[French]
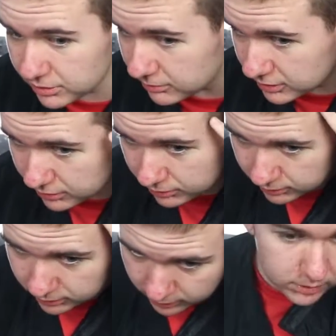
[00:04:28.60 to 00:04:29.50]
je suis remonté
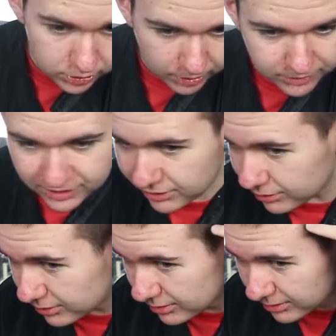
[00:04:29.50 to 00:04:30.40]
trop. Je suis remonté
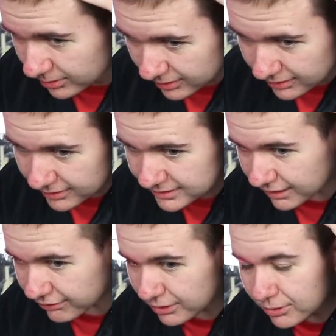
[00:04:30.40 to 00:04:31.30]
trop. Ça
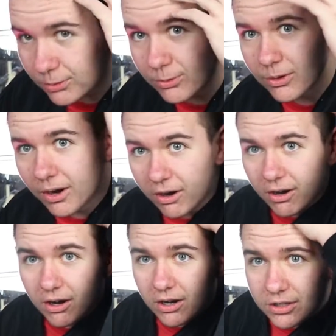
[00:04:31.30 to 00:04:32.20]
fait con. Oh,
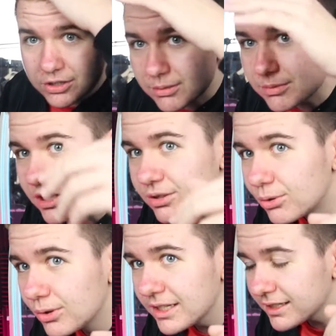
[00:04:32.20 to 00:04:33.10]
je suis monté
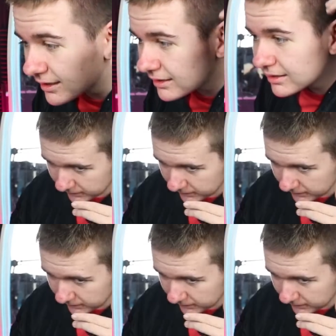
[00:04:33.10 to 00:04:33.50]
trop les gars.